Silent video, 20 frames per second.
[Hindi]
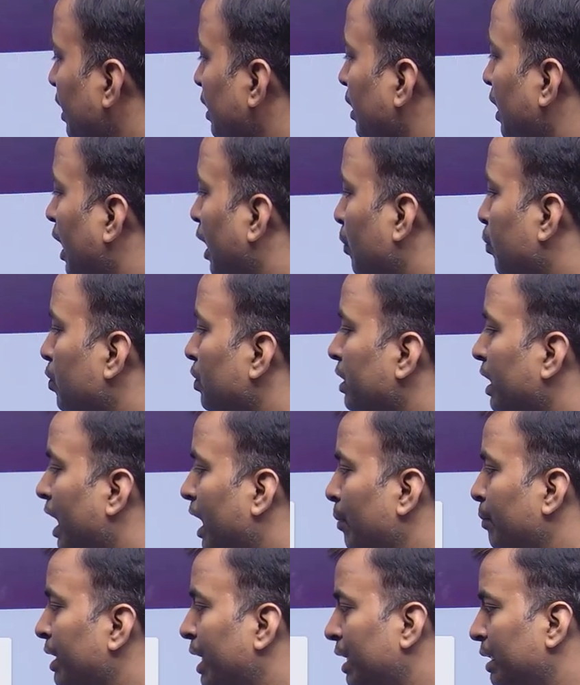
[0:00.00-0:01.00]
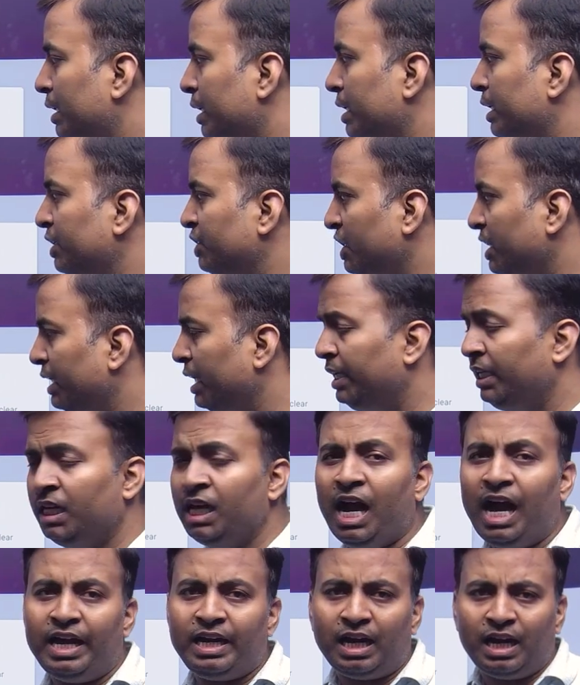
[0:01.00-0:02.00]
आपको नाम याद रखने चाहिए ये
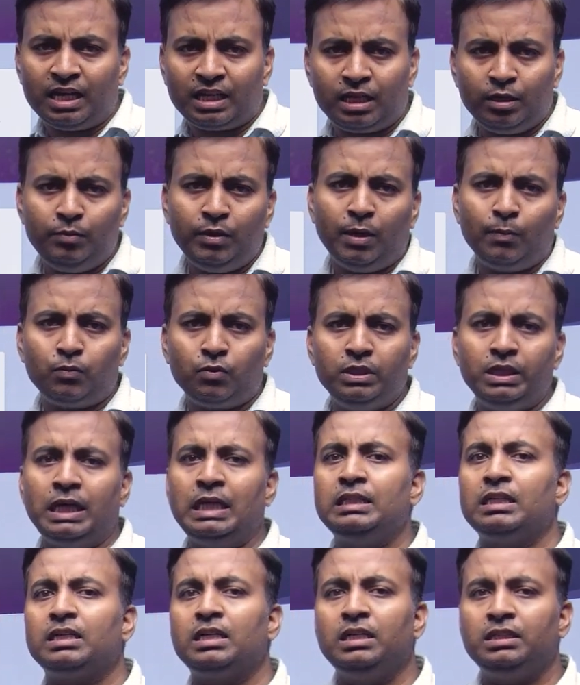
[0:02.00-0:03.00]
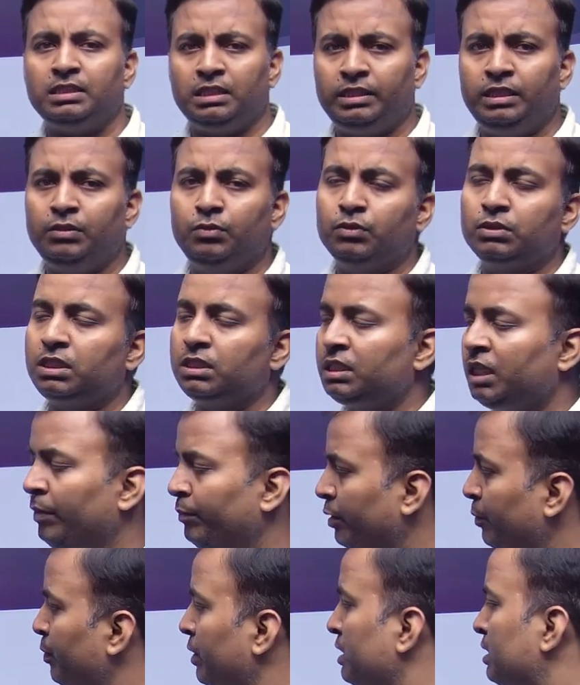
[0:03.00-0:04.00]
हायरार्की भी आपको याद रखना चाहिए हो सकता है
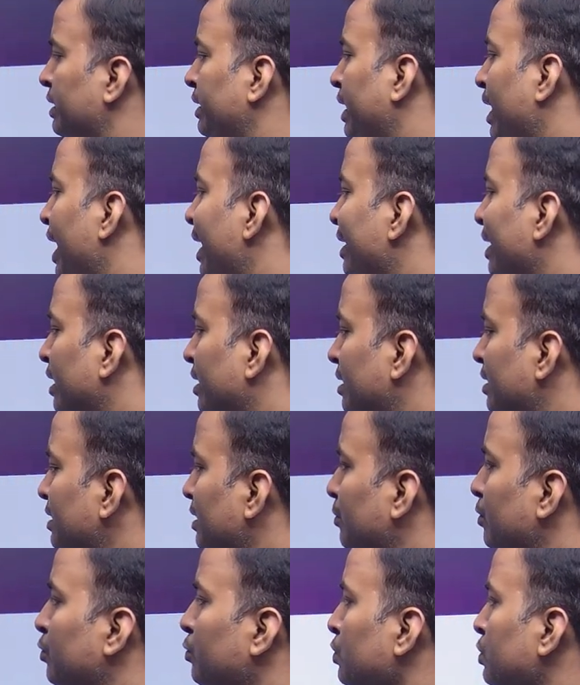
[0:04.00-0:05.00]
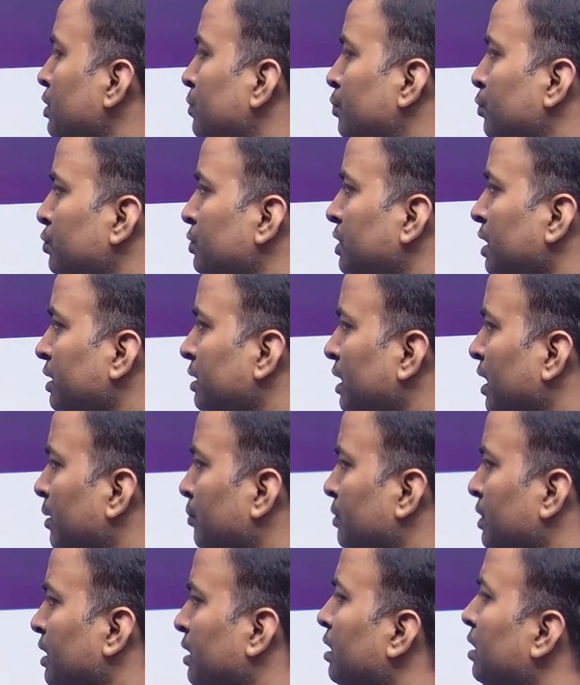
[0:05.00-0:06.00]
बीपीएससी ये हायरार्की से भी क्वेश्चन पूछ सकता है
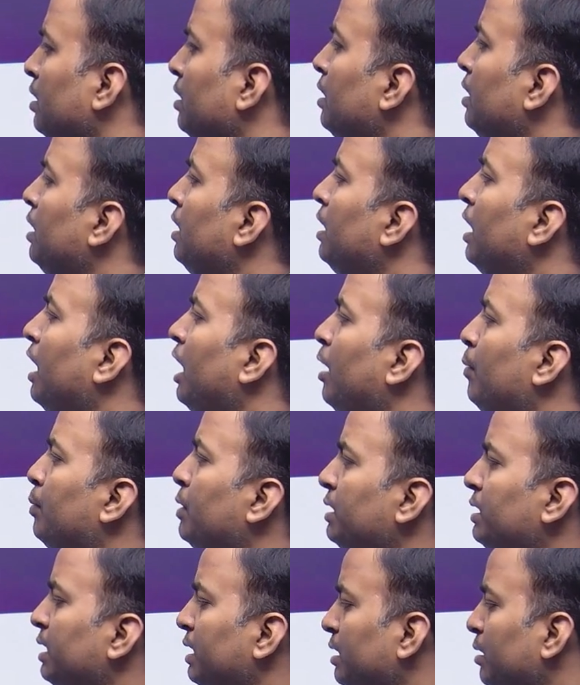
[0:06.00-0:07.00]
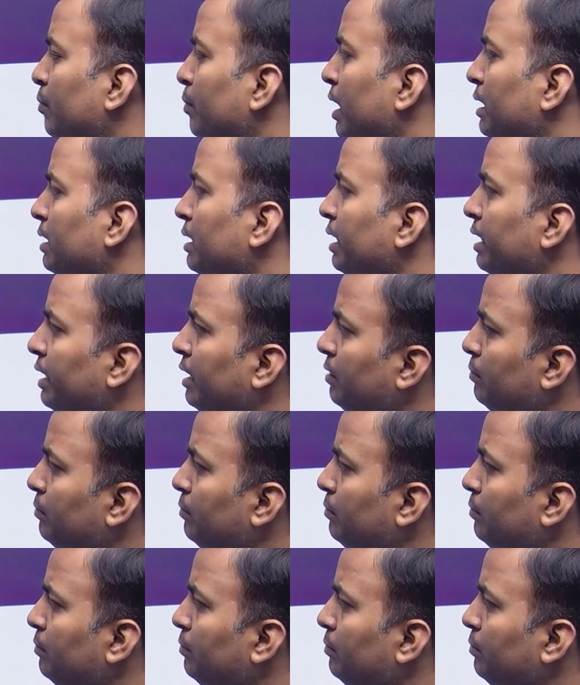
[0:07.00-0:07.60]
आपसे आफ्टर दैट हम बात करें